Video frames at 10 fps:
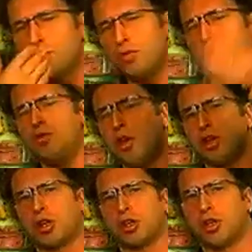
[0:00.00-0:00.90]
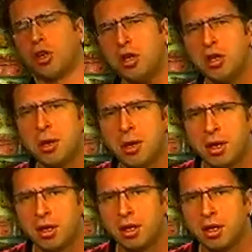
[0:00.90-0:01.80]
Вот ведь звери какие, а!
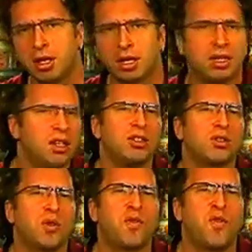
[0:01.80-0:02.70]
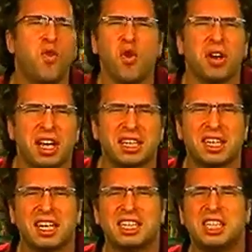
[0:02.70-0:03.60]
Gears of War —
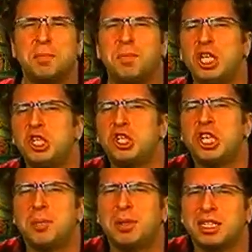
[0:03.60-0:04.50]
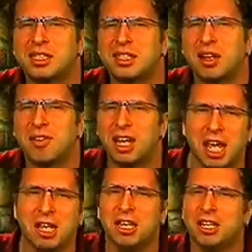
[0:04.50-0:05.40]
это типичное
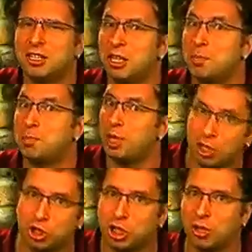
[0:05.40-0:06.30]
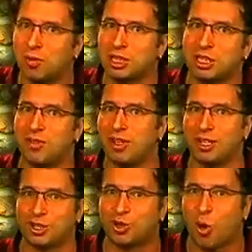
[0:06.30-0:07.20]
представление типичного
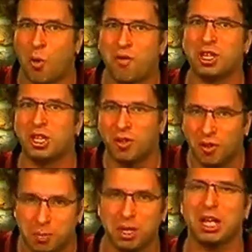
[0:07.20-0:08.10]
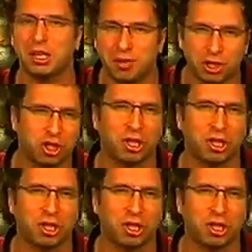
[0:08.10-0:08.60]
цивилизованного белого